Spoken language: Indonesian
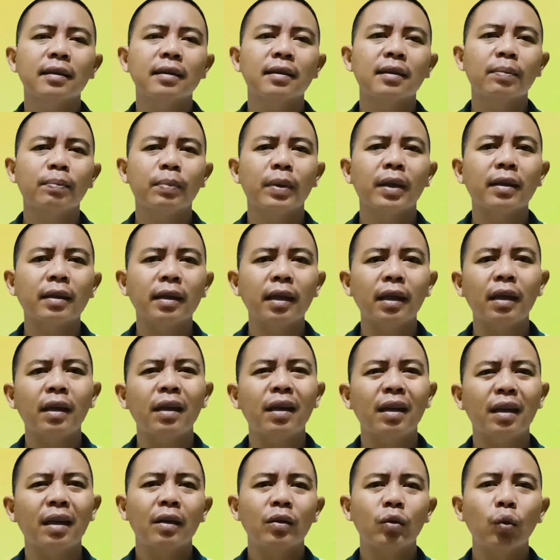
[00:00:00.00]

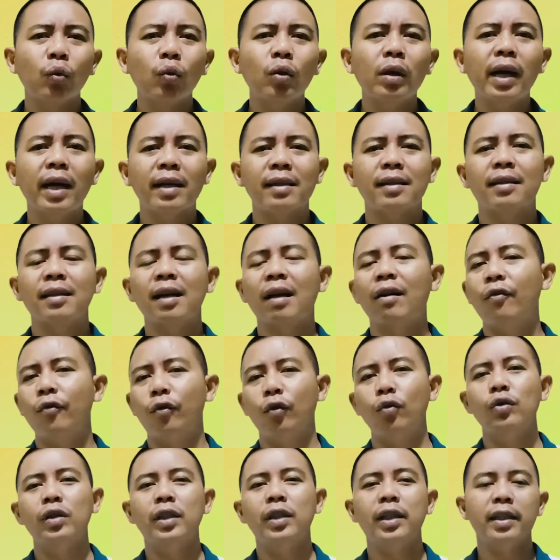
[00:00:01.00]
seperti tugas dan
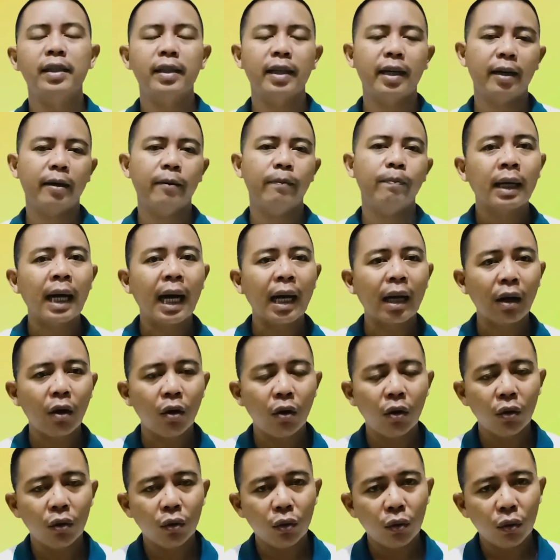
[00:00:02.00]
fungsinya.
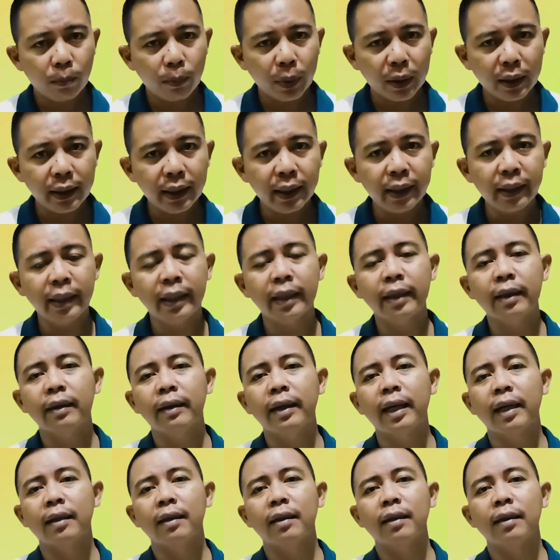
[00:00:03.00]
Kalau penyidik
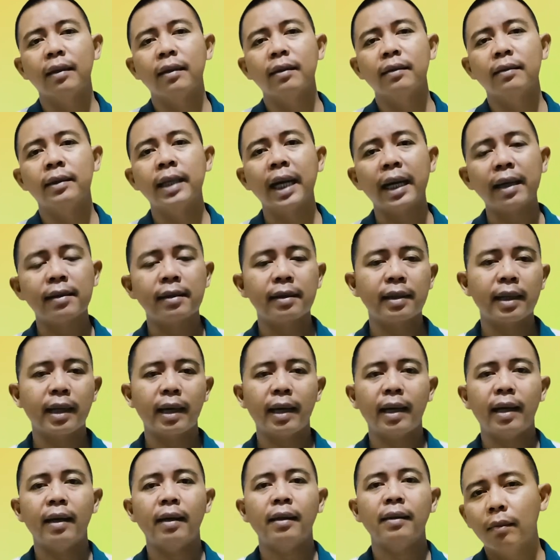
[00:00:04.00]
dan
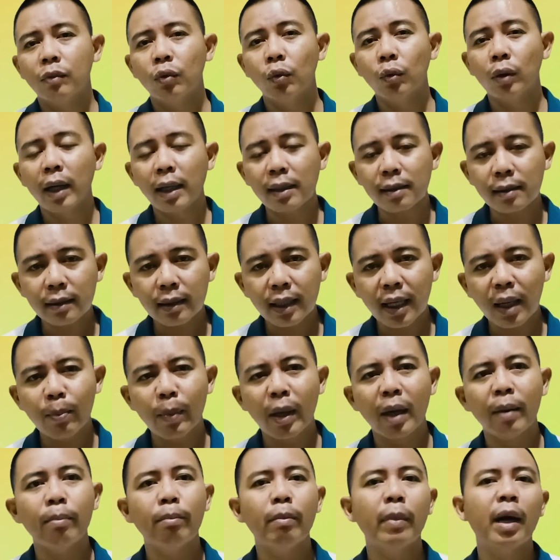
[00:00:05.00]
jaksa tugasnya
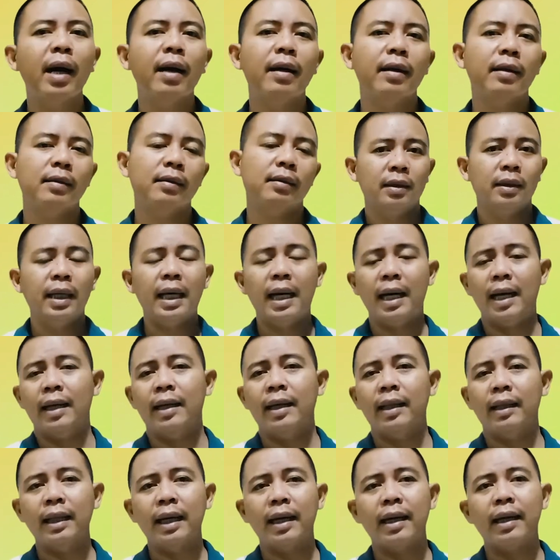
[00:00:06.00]
memang ya
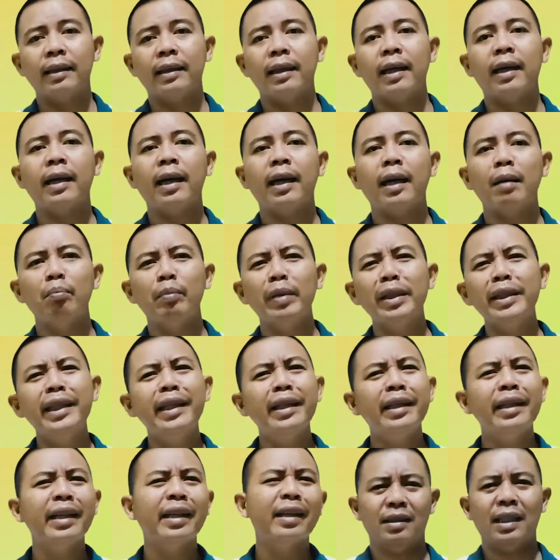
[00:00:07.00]
kita katakan
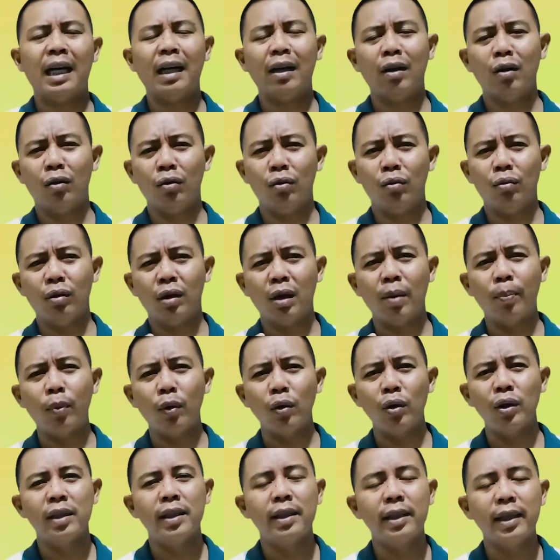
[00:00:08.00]
menyidik kalau
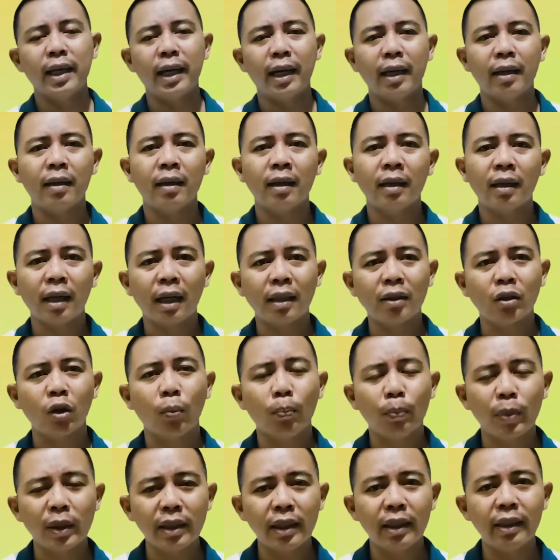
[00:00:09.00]
kepolisian atau
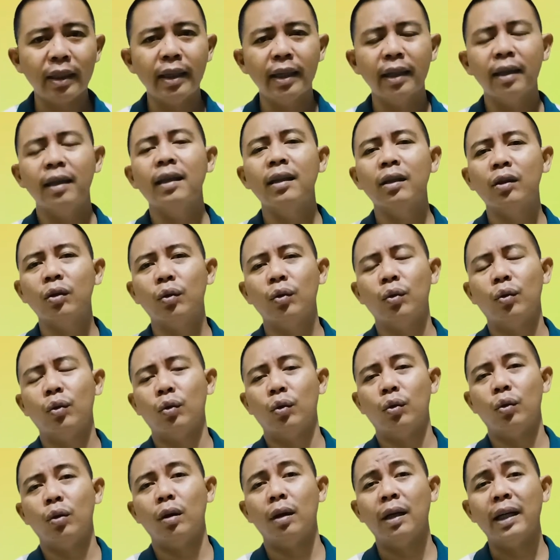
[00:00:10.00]
penyidik
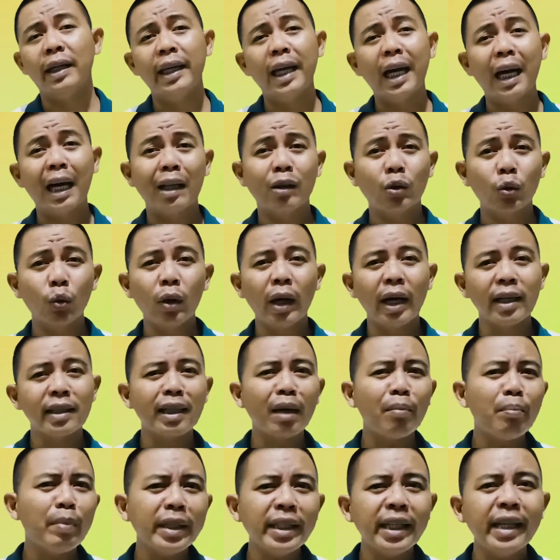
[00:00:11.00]
itu ya
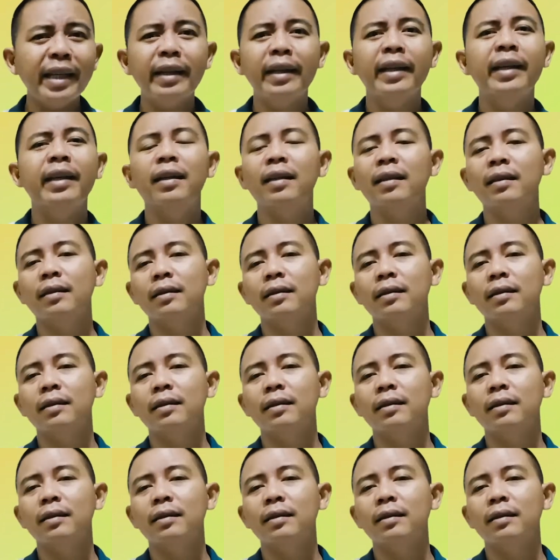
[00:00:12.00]
tugasnya menyidik,